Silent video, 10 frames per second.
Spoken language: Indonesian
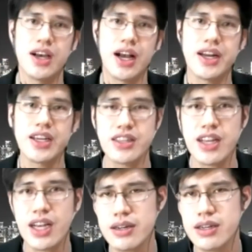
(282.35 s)
Kadang kita
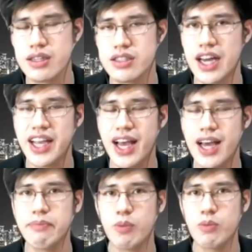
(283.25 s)
kan sehari-hari
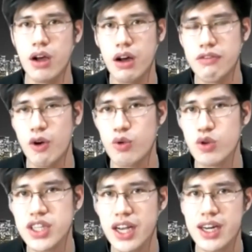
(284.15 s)
uh,
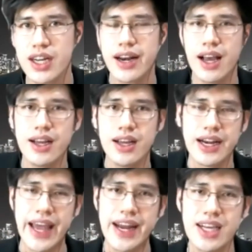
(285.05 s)
fokusnya kadang kena
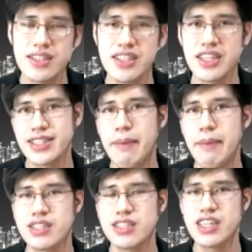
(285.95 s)
daya sedikit,
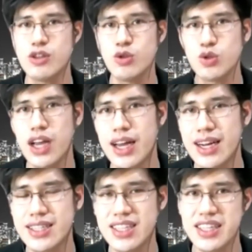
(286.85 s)
capek sedikit itu sudah
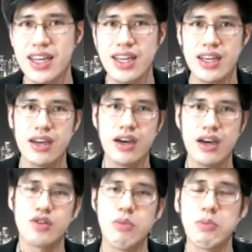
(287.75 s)
rasanya uh,
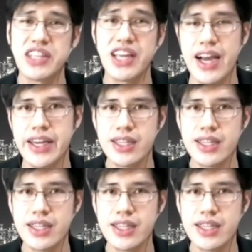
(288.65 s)
sudah mau menyerah ya.